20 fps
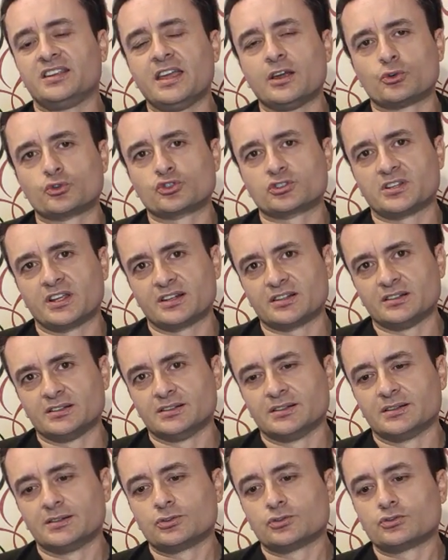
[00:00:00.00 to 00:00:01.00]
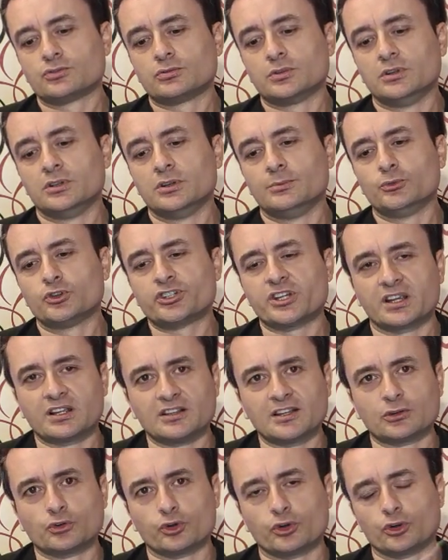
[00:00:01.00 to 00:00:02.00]
Diğer uçları e, bu
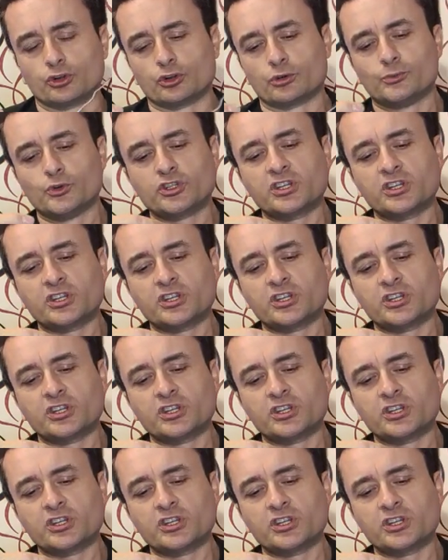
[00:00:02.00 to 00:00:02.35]
şekilde duruyordur.